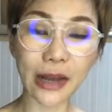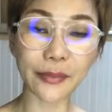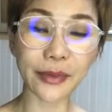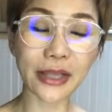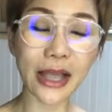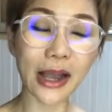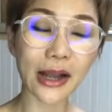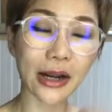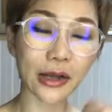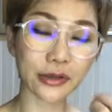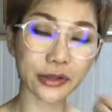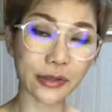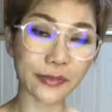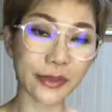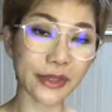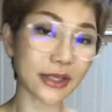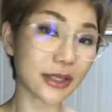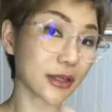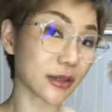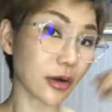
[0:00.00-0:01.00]
สร้างไม่ได้เราจำ
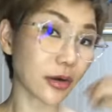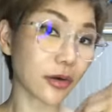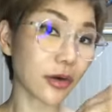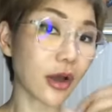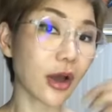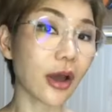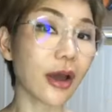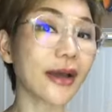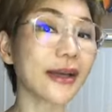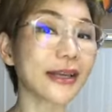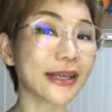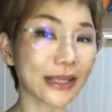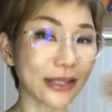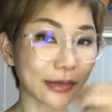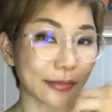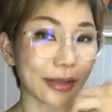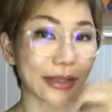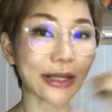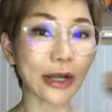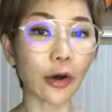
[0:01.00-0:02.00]
เป็นที่จะต้องกิน
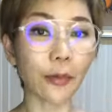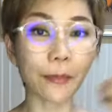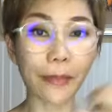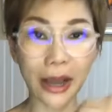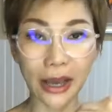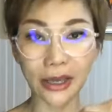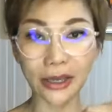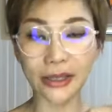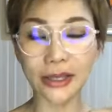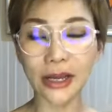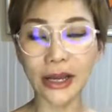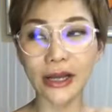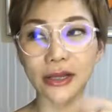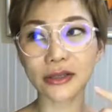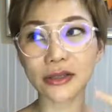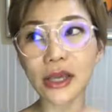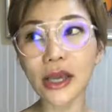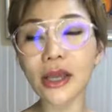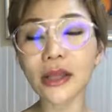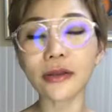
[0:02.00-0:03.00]
มันเข้าไปนะคะ
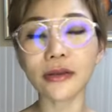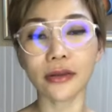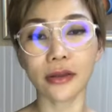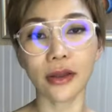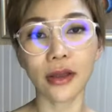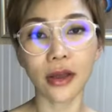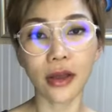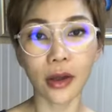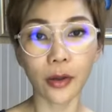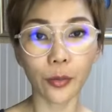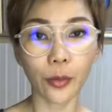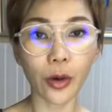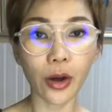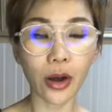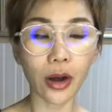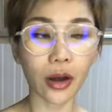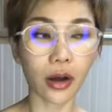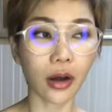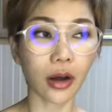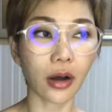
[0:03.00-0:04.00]
เช่นพวก